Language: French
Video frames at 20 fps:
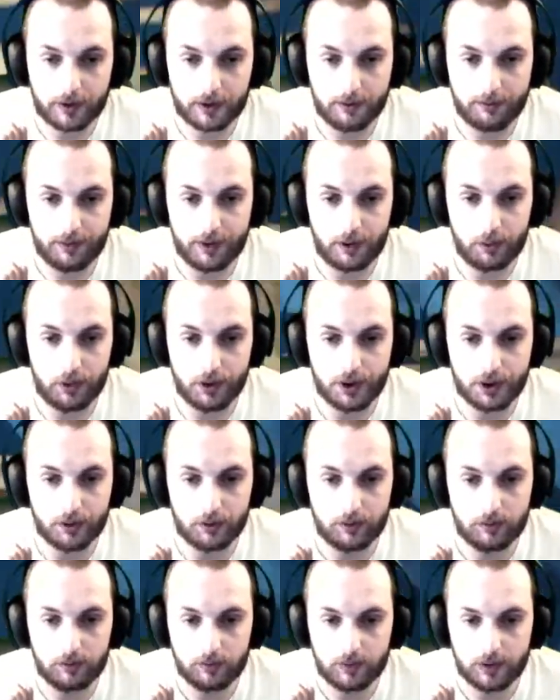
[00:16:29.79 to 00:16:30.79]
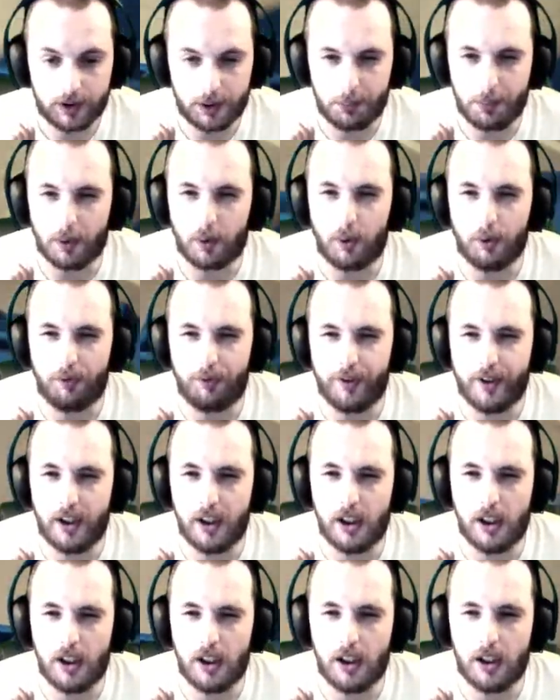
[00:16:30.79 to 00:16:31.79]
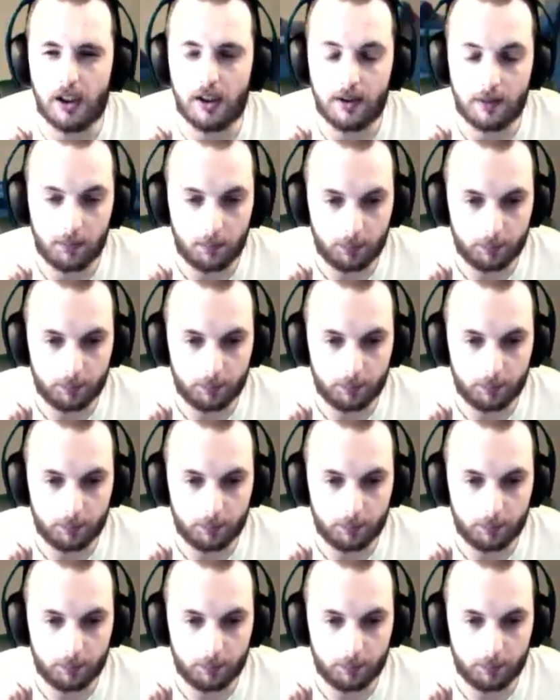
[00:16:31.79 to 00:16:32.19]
cette vidéo les gens. C'est bientôt fini.